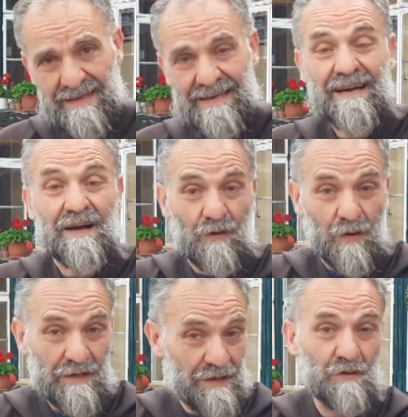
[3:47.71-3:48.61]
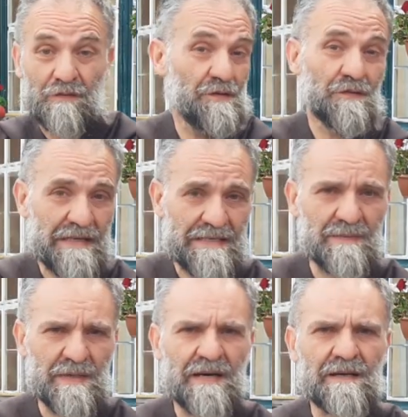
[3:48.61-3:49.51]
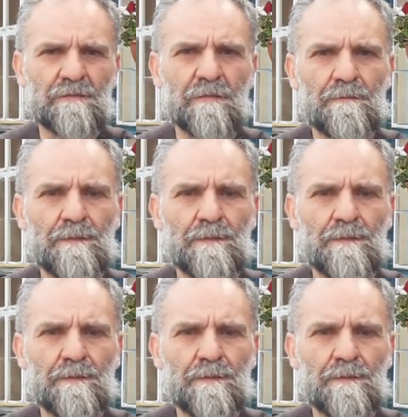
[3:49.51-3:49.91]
che raccoglie dove non ha seminato.